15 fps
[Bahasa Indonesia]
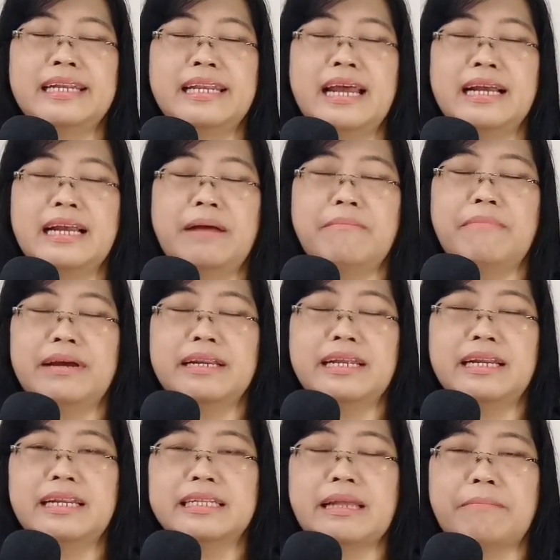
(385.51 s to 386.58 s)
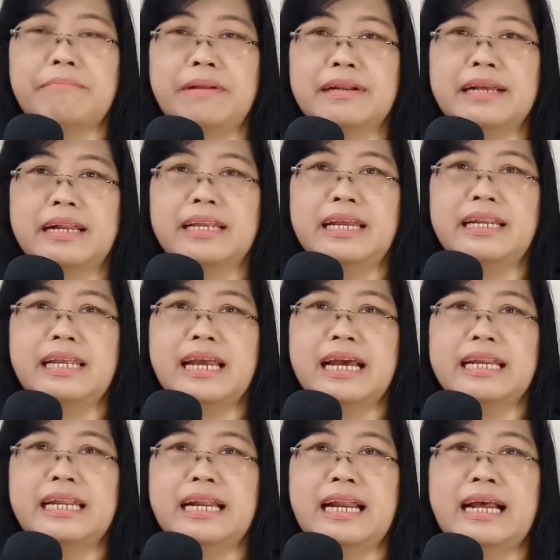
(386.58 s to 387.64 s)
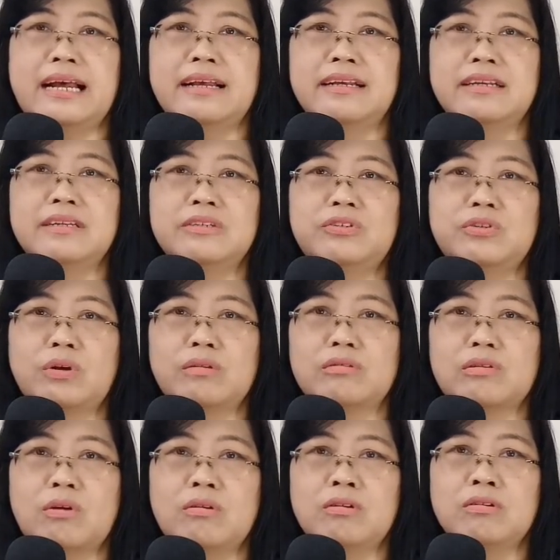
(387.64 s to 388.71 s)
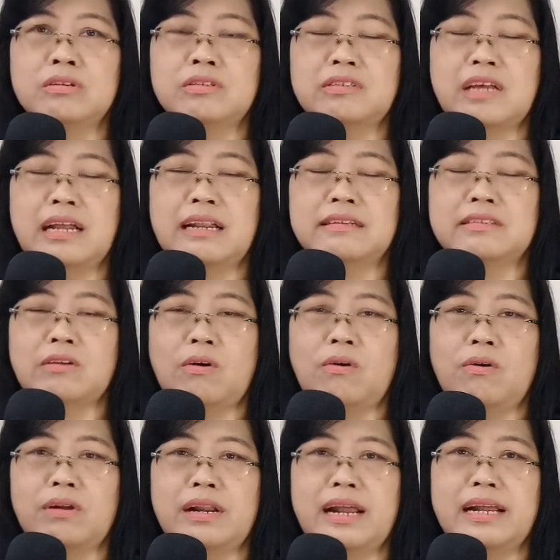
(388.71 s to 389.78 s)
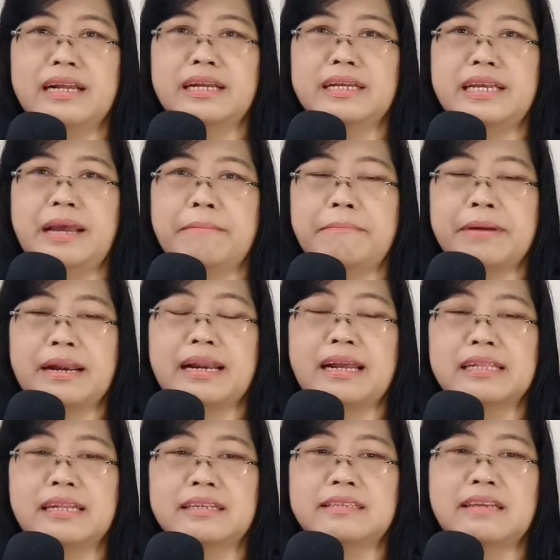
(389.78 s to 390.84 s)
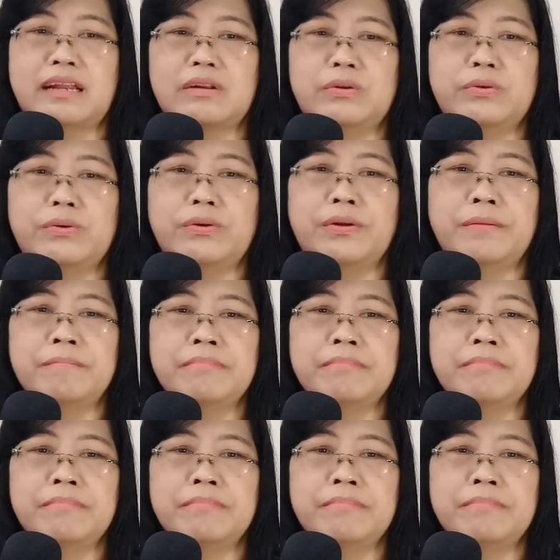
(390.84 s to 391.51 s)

Nah, gambar yang ditampilkan ini adalah contoh salah seorang yang pernah tersandung.